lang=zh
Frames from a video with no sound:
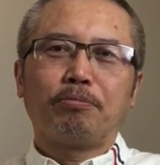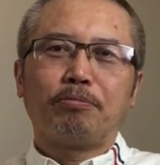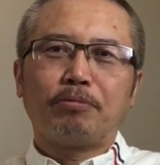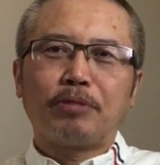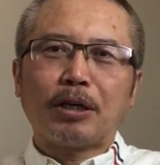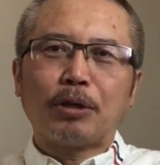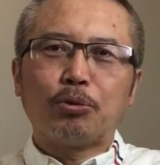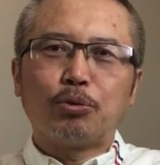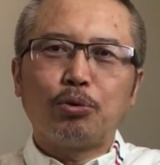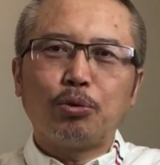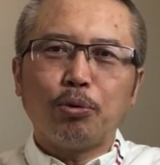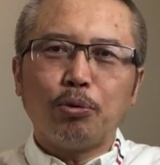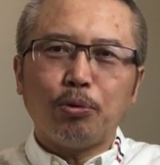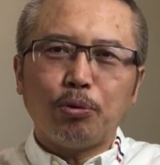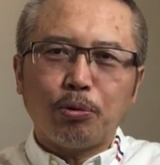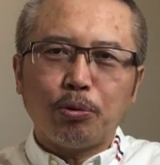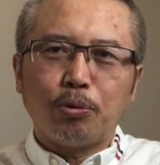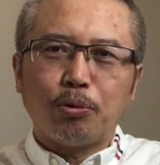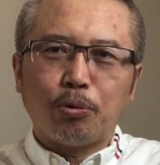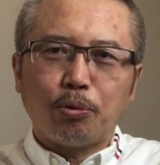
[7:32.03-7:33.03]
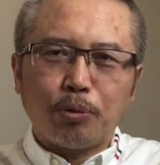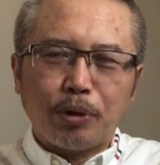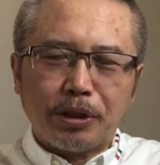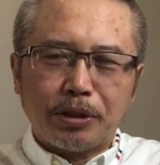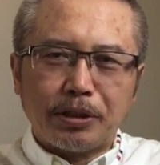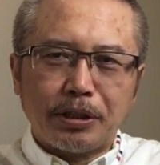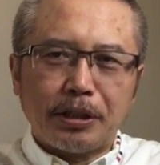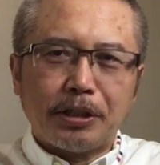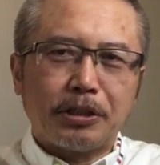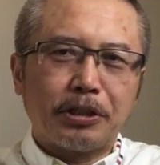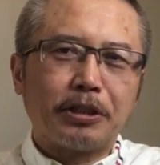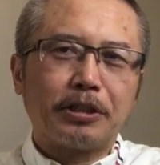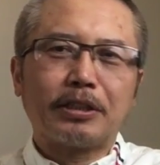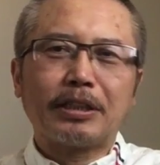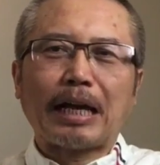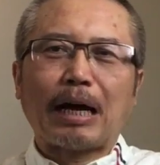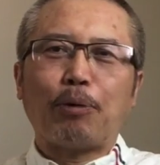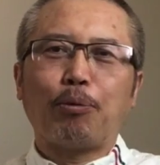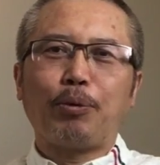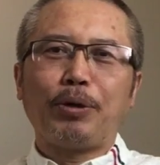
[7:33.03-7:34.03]
让中共为这次
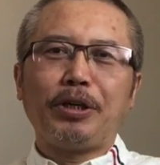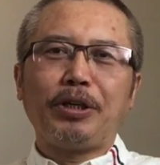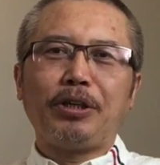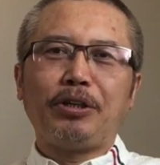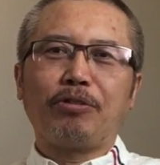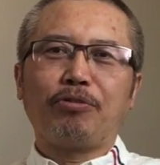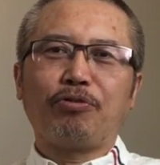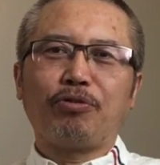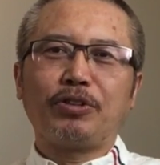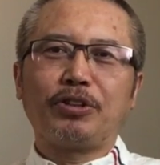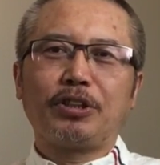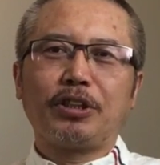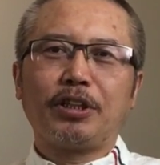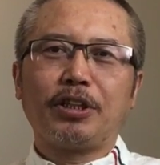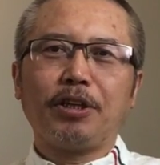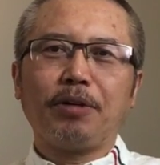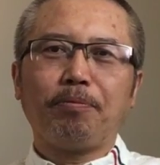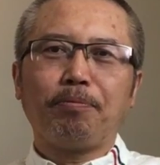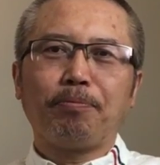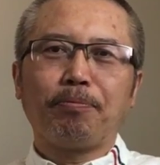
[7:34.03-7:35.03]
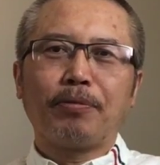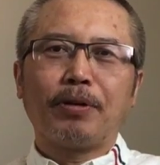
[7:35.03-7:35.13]
大瘟疫负责。